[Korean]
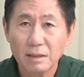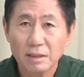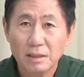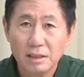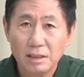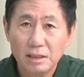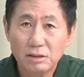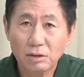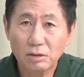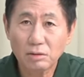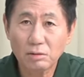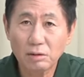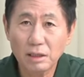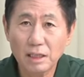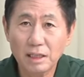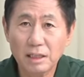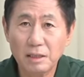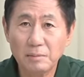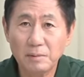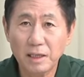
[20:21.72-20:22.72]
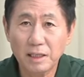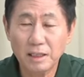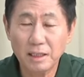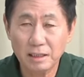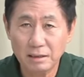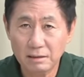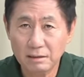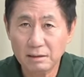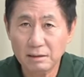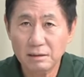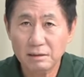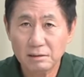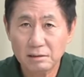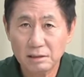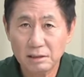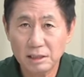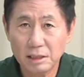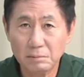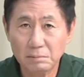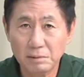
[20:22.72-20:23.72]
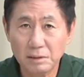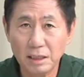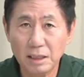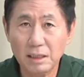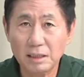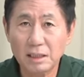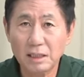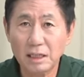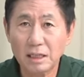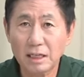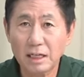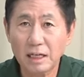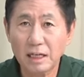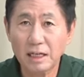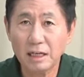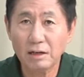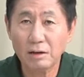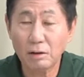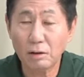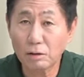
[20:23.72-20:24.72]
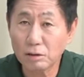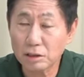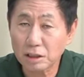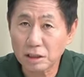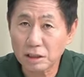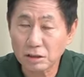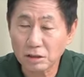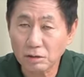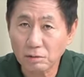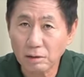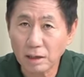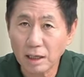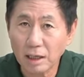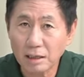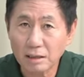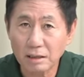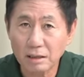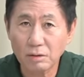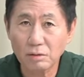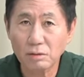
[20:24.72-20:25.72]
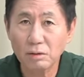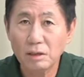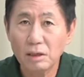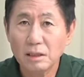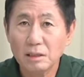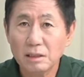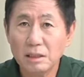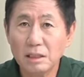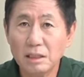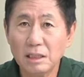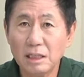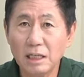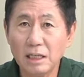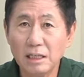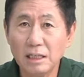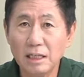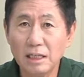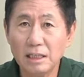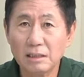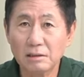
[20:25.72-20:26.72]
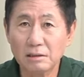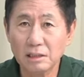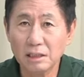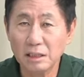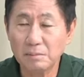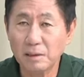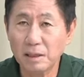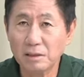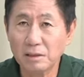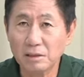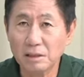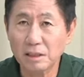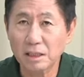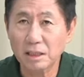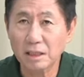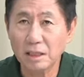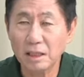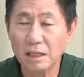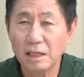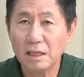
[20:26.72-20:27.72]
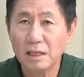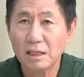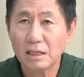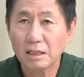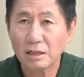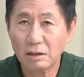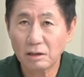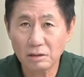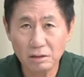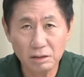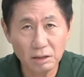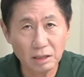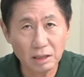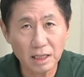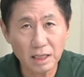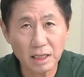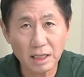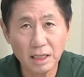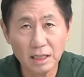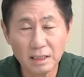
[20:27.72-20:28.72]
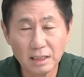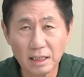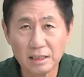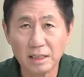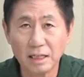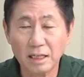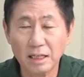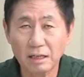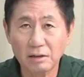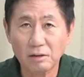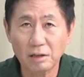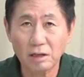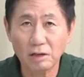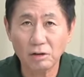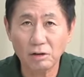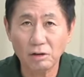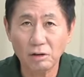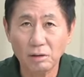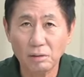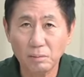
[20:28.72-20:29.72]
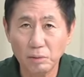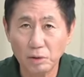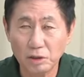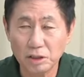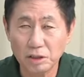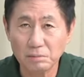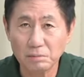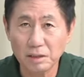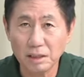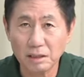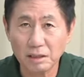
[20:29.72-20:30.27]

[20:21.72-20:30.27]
이 정권의 기반인 70대 이상의 어르신들과 그리고 TK에서 이반 현상이 격렬하게 나타날 거라고 보여집니다.